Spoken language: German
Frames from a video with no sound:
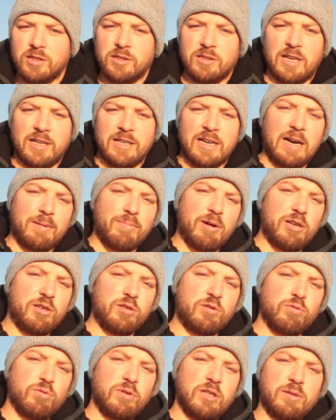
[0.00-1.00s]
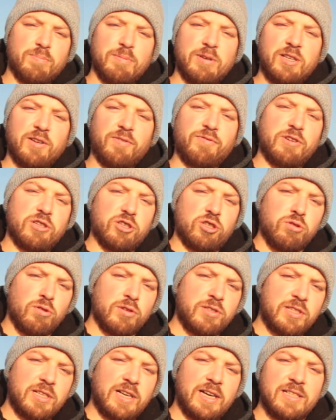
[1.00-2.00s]
dann arbeitest du dich mit der
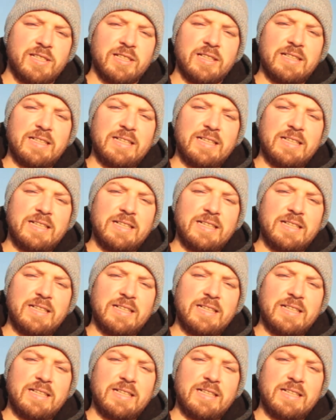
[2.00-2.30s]
Verschlusszeit